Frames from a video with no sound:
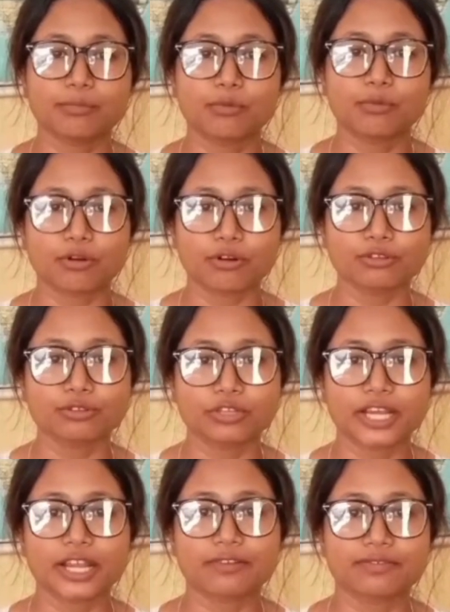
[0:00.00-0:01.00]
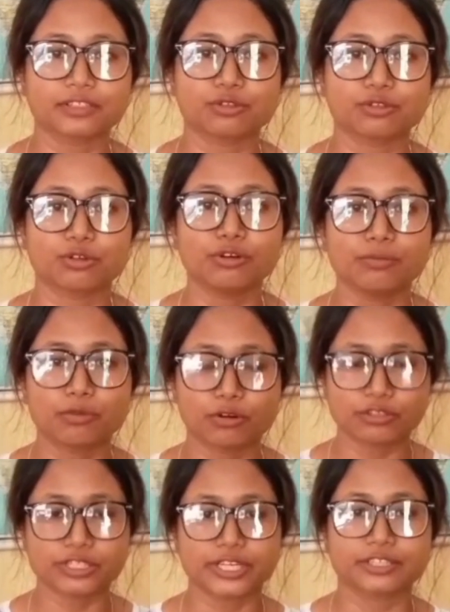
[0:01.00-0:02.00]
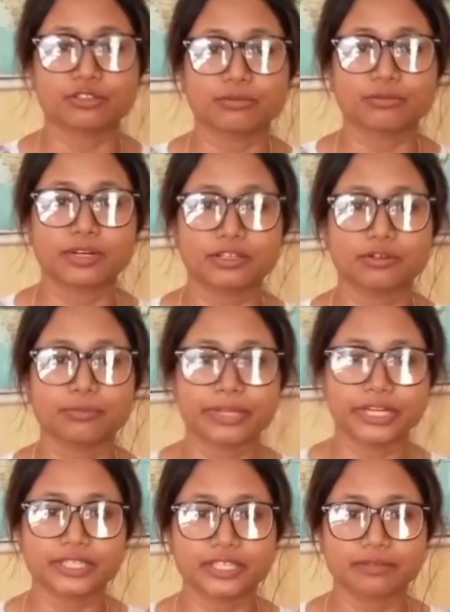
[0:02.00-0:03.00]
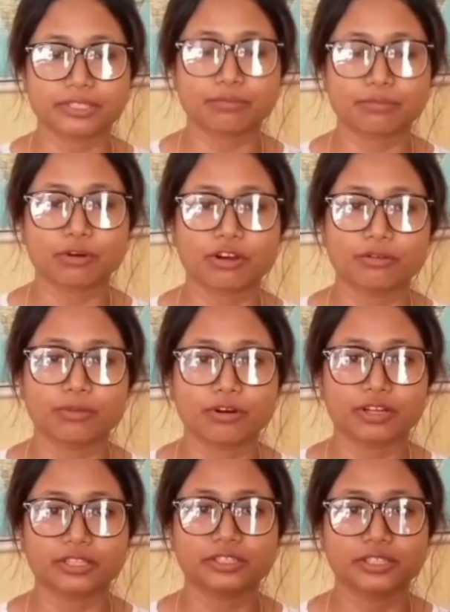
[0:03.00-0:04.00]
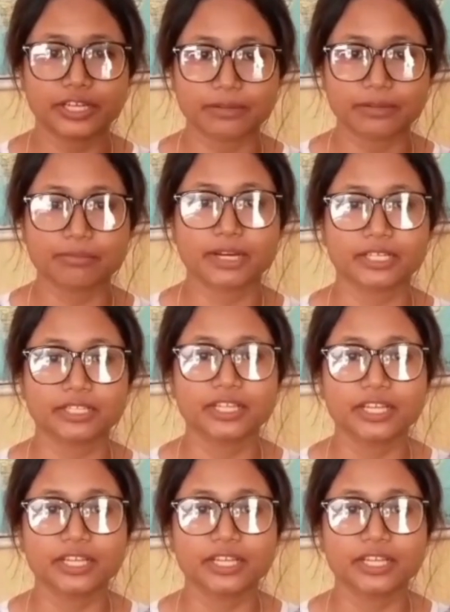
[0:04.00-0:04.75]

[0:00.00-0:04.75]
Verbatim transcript: बोरो ठुनलाई आफात को बोरो साइटो सभा को मेरी तरफ से बहुत बहुत धन्यवाद